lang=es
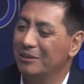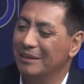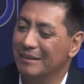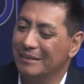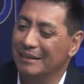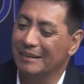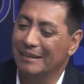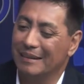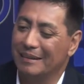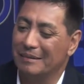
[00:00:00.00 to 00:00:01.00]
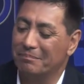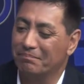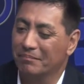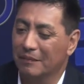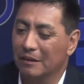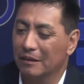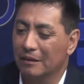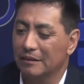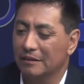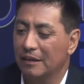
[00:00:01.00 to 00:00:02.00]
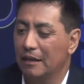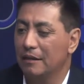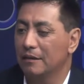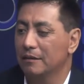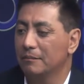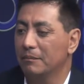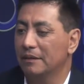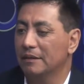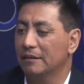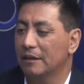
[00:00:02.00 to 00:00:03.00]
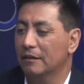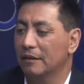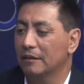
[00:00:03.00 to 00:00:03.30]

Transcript: Mm. Eh, eh, quisiera mantener